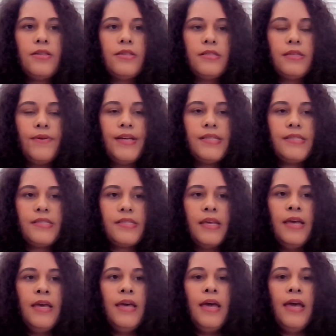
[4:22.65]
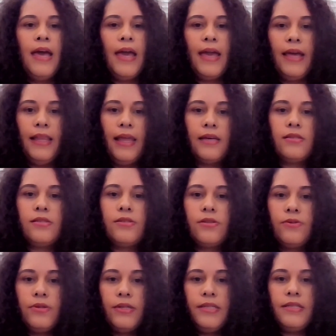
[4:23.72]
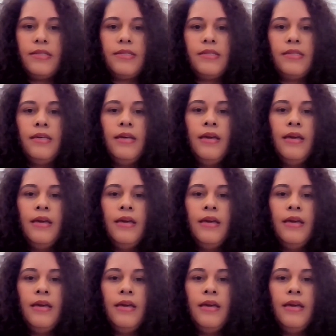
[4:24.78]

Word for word: que são essas relações